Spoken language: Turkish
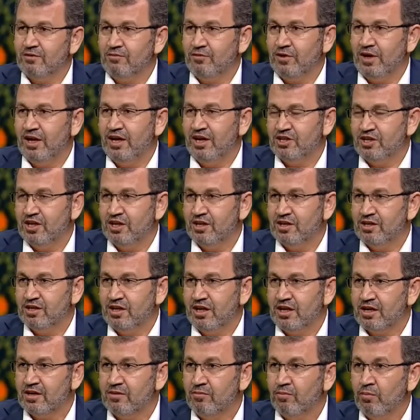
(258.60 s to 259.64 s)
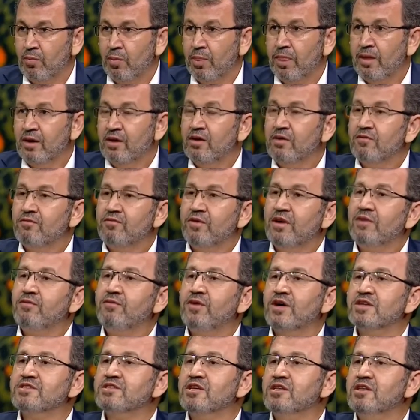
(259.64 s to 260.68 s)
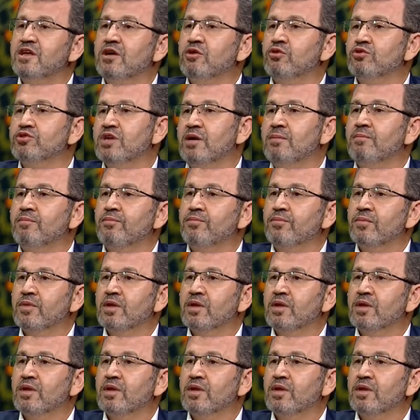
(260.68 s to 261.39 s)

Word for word: faaliyete girdiler. Ve fazla değil hocam.